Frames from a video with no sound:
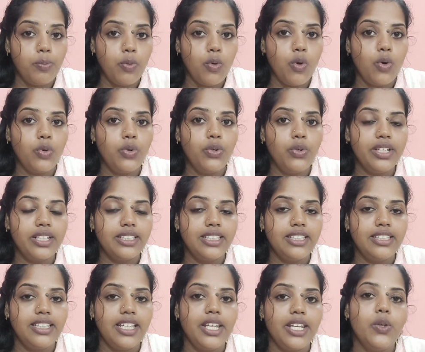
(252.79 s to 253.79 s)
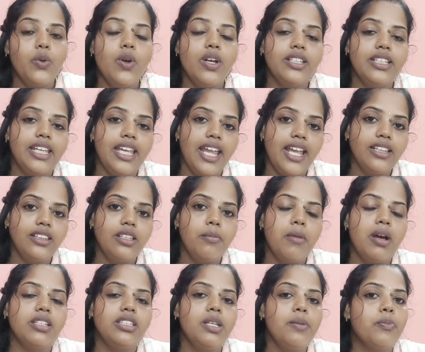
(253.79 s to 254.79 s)
போகுங்கிறது தெரியும் அதுக்கேற்ற
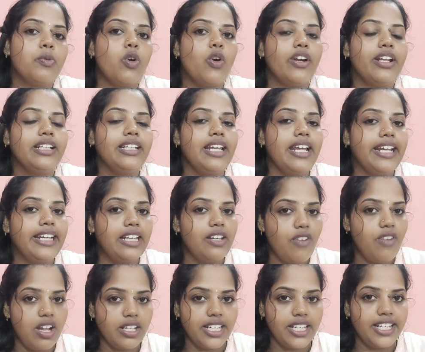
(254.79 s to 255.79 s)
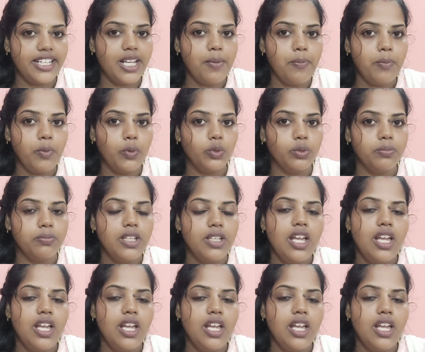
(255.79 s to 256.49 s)
மாதிரி ப்ராடக்ட்டை எங்கிட்ட வாங்கிக்கிட்டா போதும்